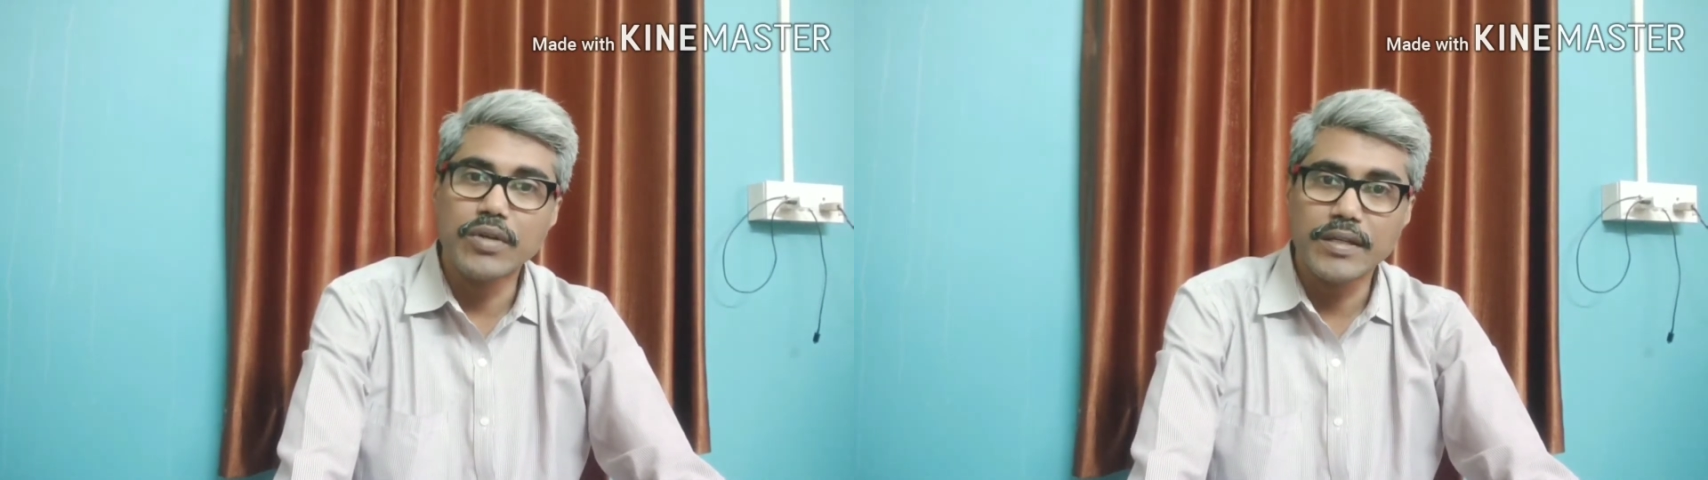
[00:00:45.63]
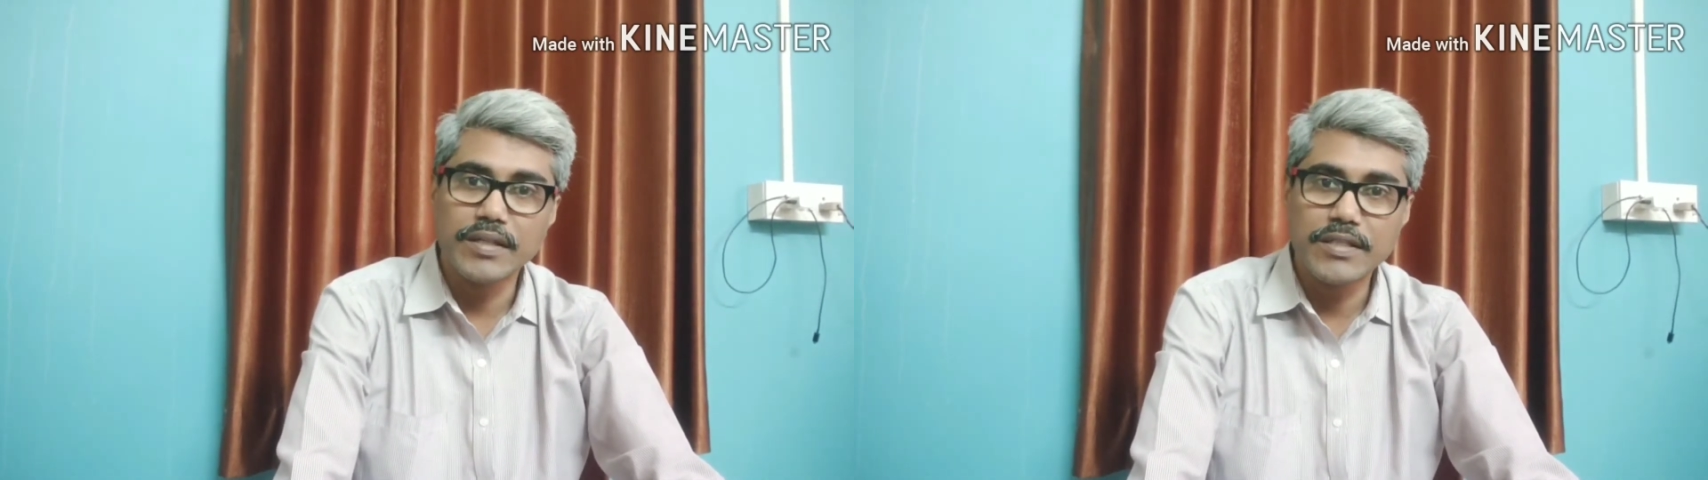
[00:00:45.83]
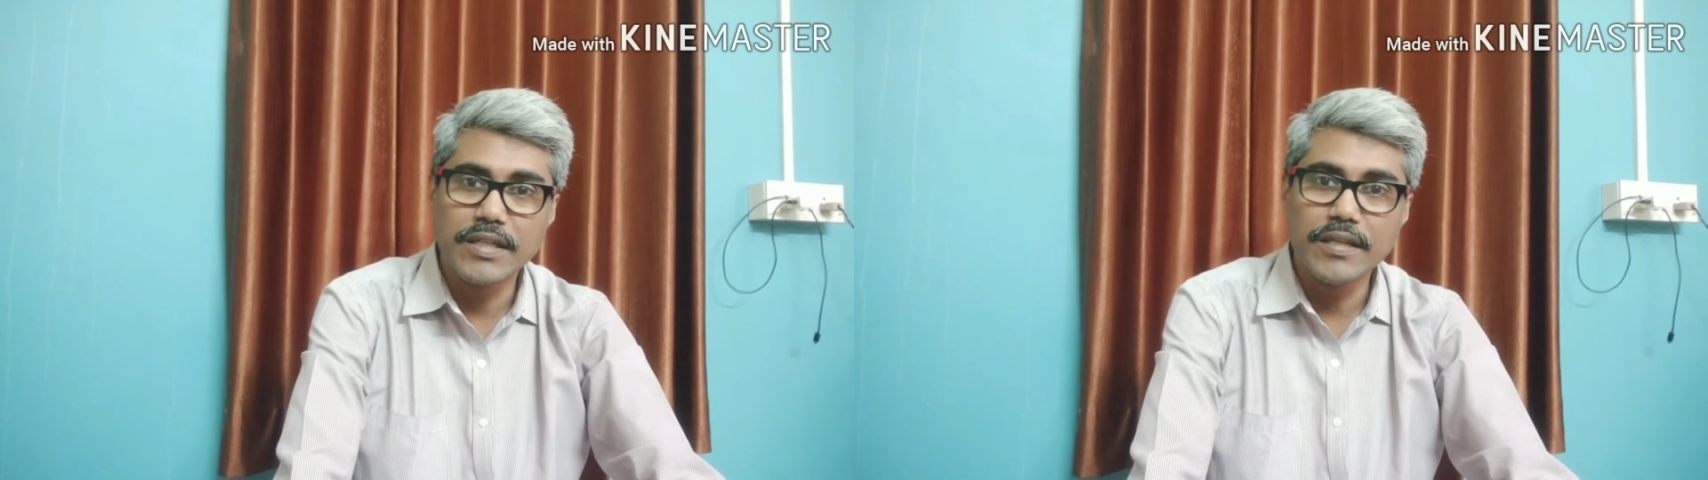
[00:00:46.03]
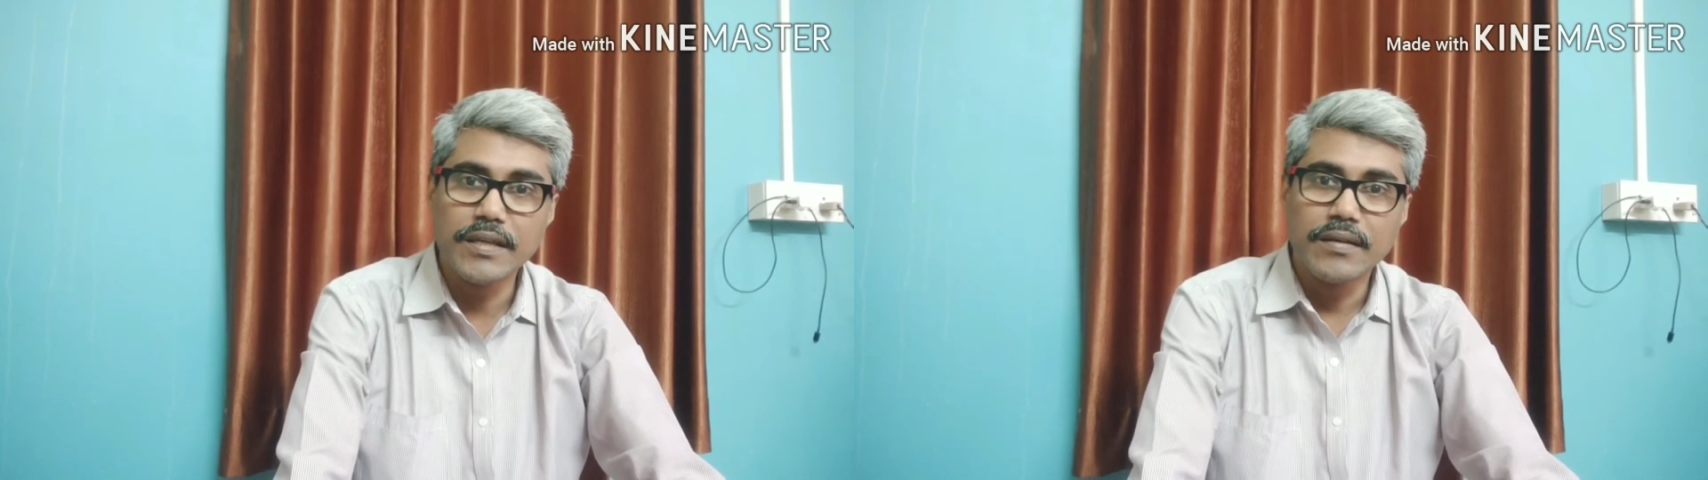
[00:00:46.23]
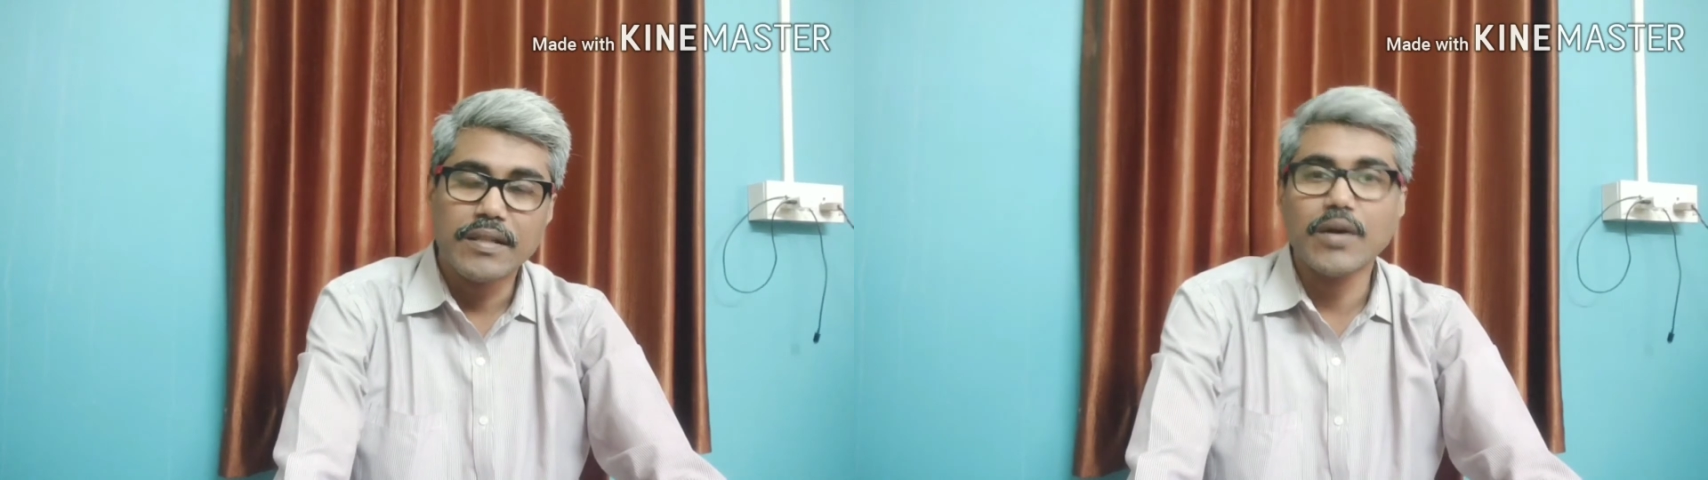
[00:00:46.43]
রাখতে চাই
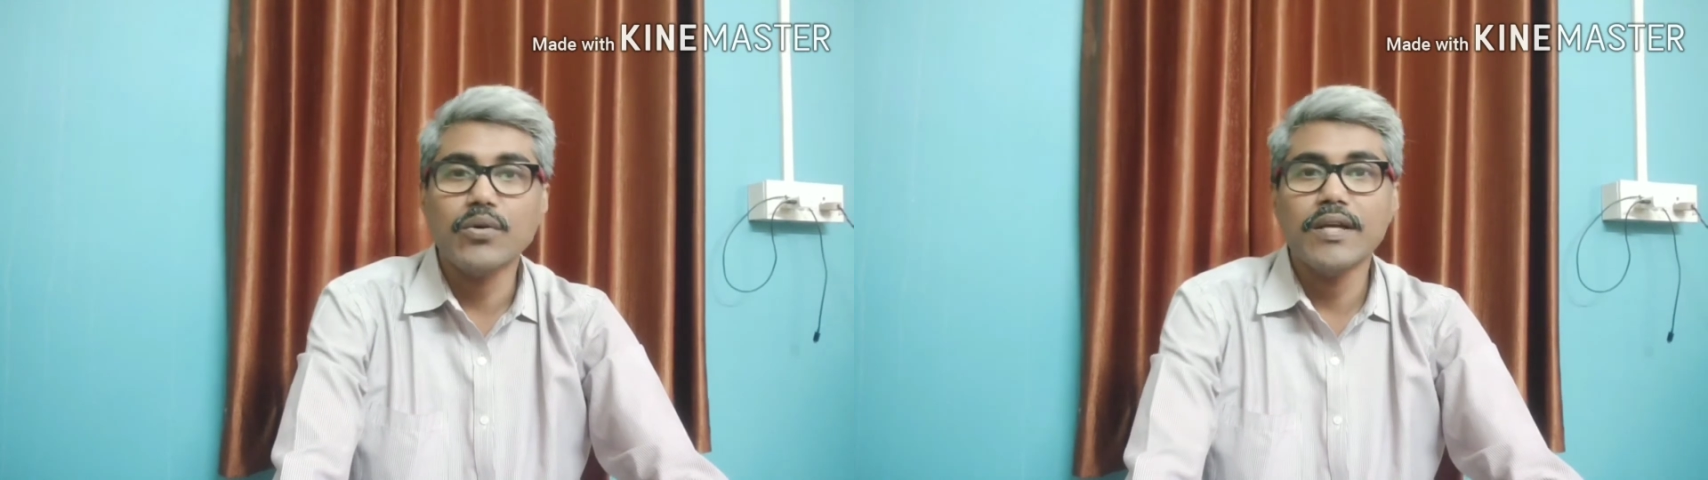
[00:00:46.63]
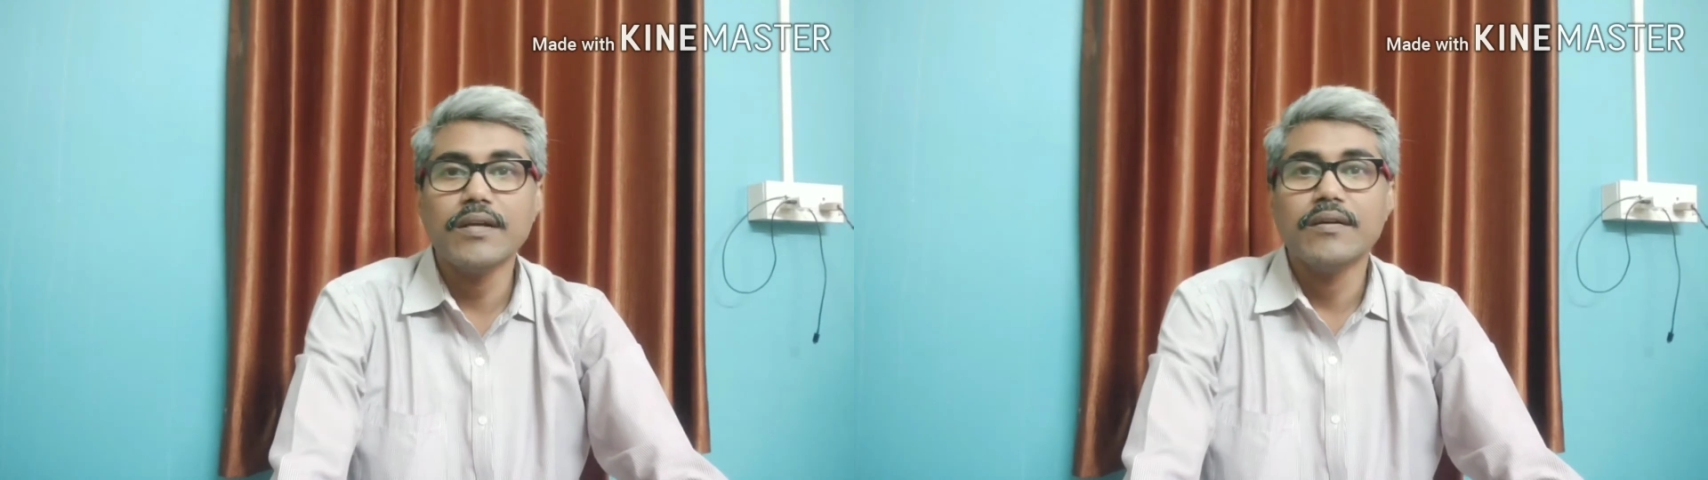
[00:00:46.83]
তাহলে